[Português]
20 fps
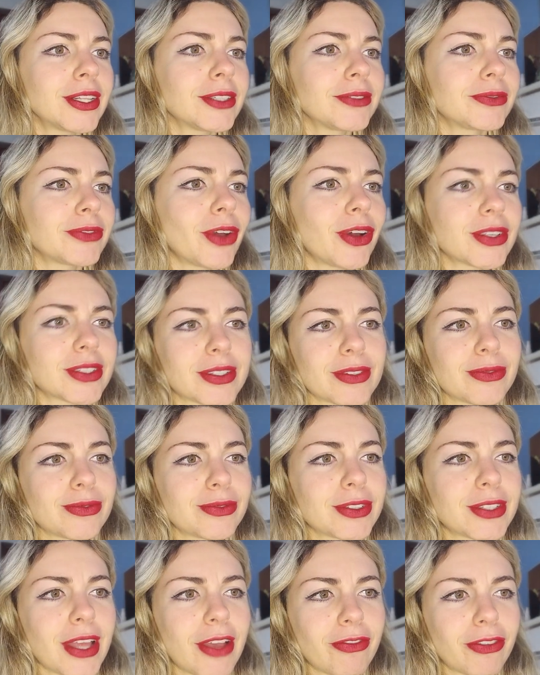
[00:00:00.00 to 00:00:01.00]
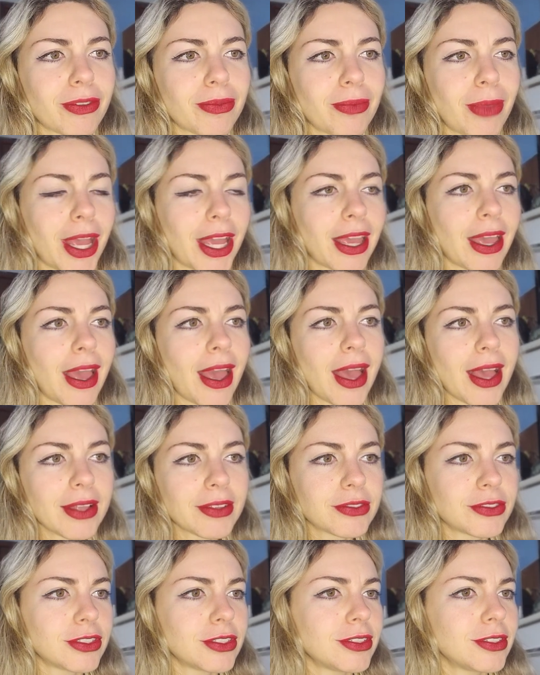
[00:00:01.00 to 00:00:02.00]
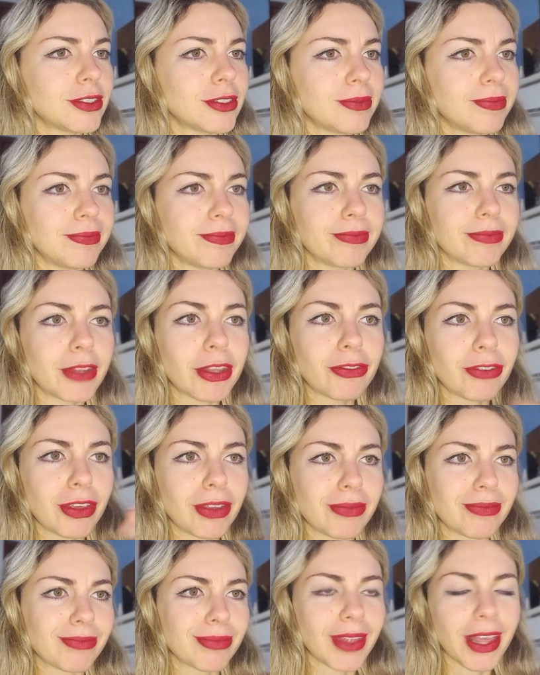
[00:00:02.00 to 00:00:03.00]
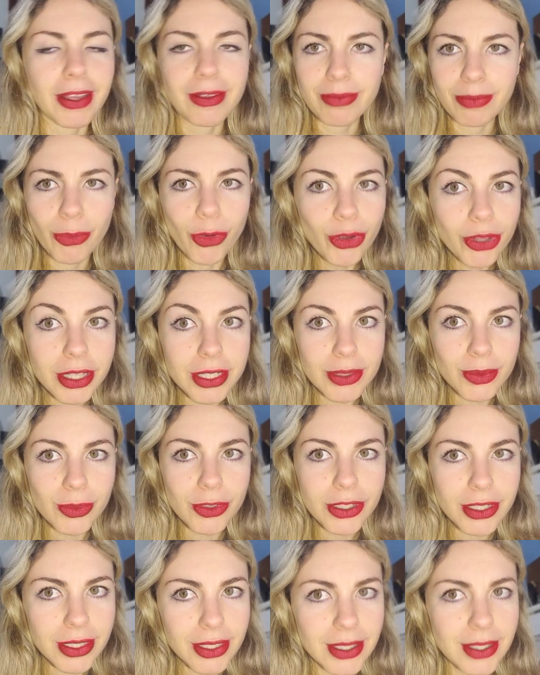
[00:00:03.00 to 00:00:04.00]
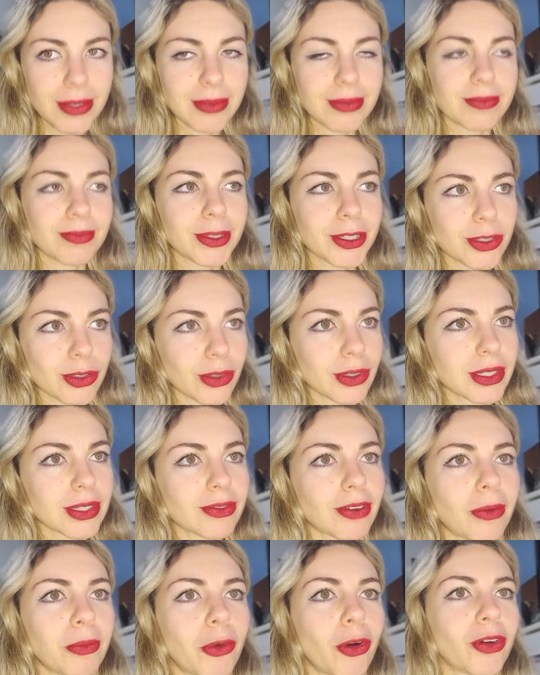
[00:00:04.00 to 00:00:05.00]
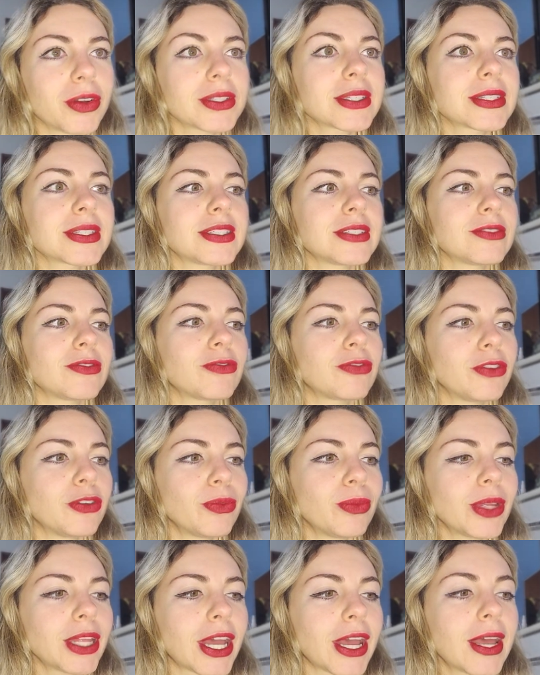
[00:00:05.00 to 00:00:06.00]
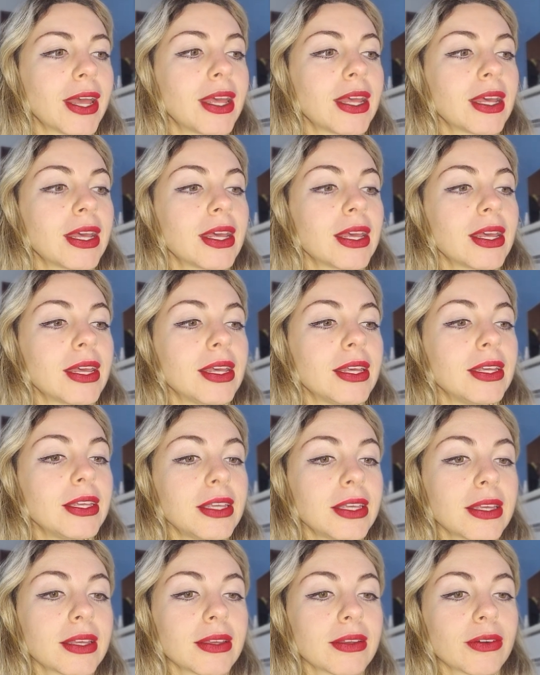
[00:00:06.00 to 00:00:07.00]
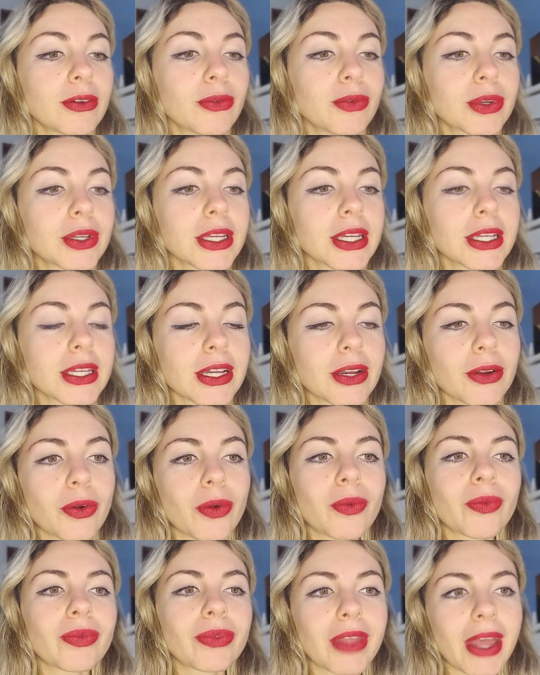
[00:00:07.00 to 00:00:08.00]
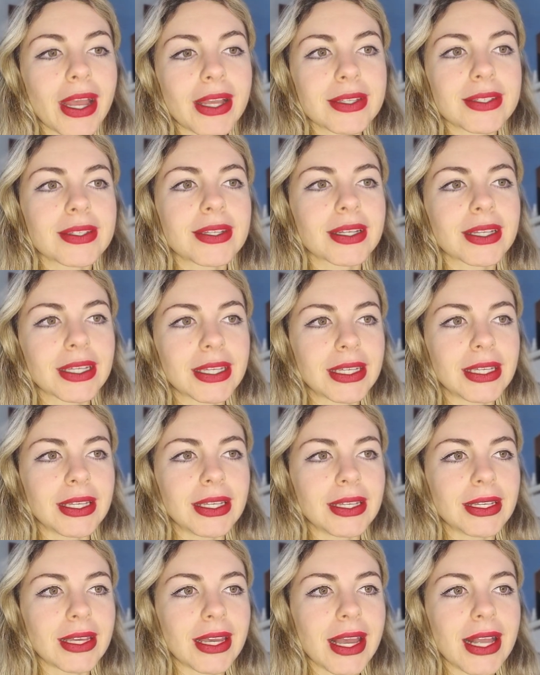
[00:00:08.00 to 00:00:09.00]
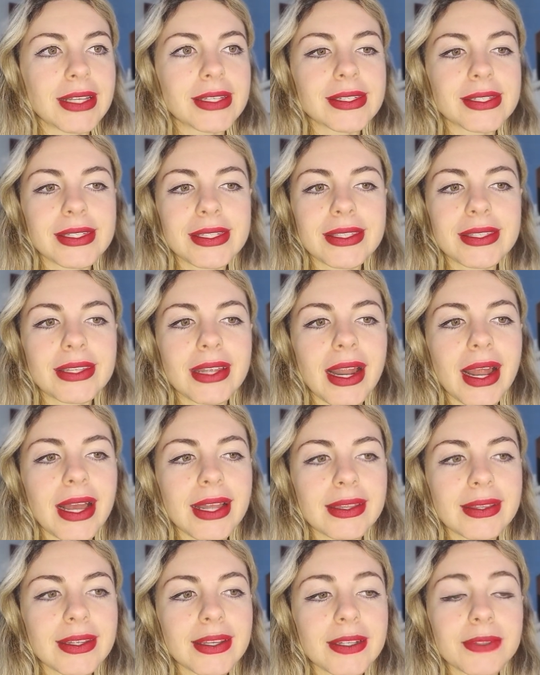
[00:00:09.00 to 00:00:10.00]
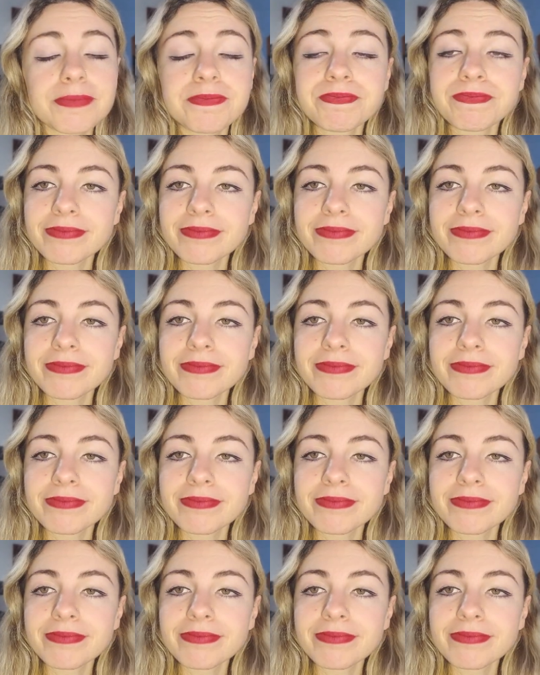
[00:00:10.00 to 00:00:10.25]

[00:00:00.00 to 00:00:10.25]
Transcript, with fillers: nossa, o Stephen McHatch, enfim, tem muitas, muitas pessoas famosas nesse filme, né? E o que que acontece aqui? Ele se trata